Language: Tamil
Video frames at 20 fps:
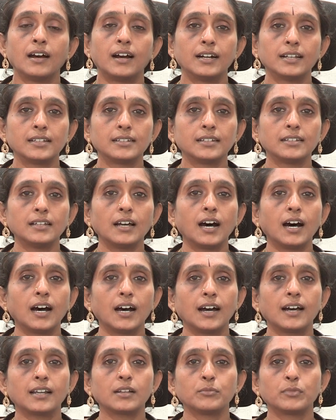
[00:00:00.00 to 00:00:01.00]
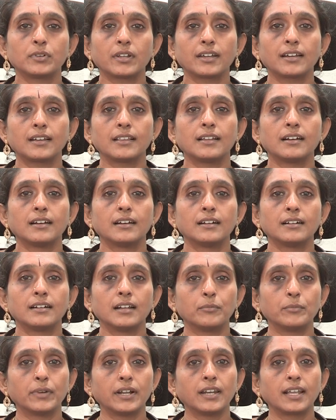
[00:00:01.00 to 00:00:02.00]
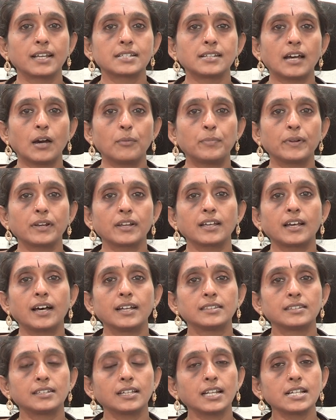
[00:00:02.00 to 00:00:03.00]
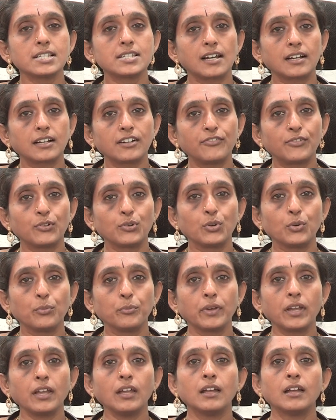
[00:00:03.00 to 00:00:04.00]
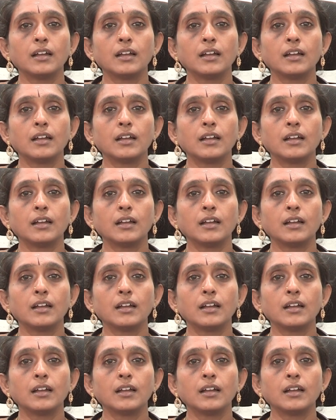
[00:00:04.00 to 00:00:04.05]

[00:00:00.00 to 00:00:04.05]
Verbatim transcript: அடுத்தது ஆகார முறைகள் நம்ம இன்றைக்கி சாப்பிட்ற அத்தனை ஜங்க் ஃபுட்டுமே